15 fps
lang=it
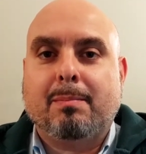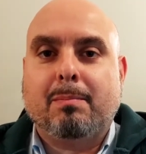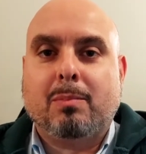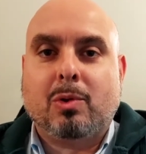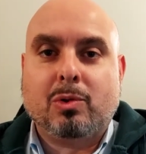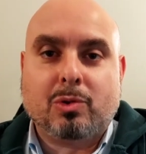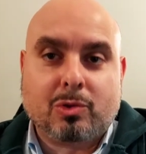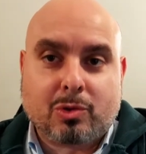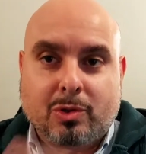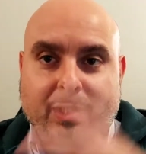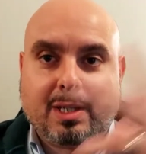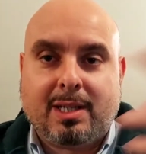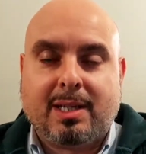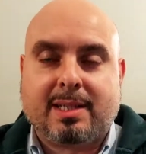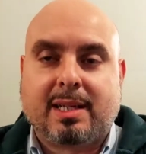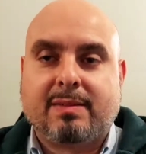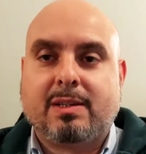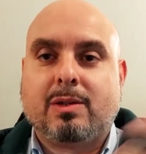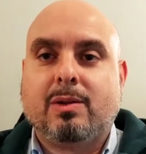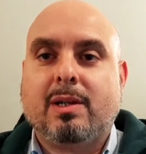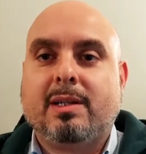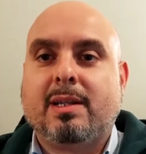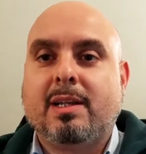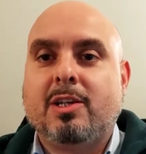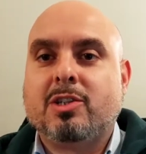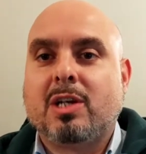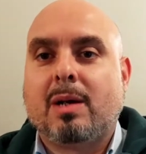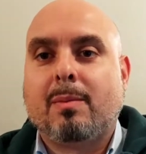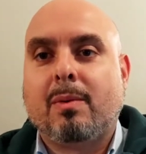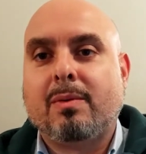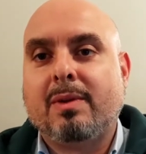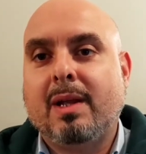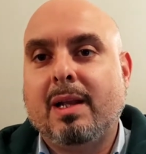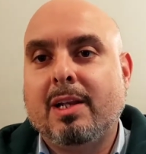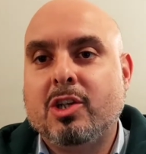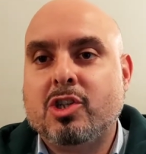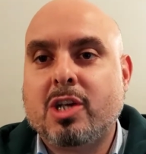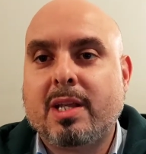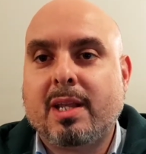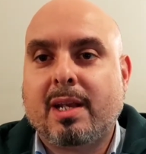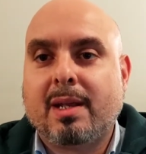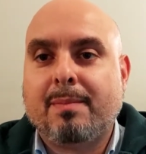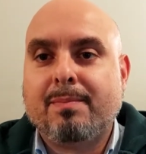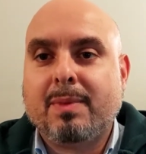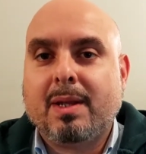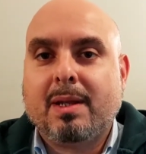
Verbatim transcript: monotonia, tra virgolette, diciamo, del genere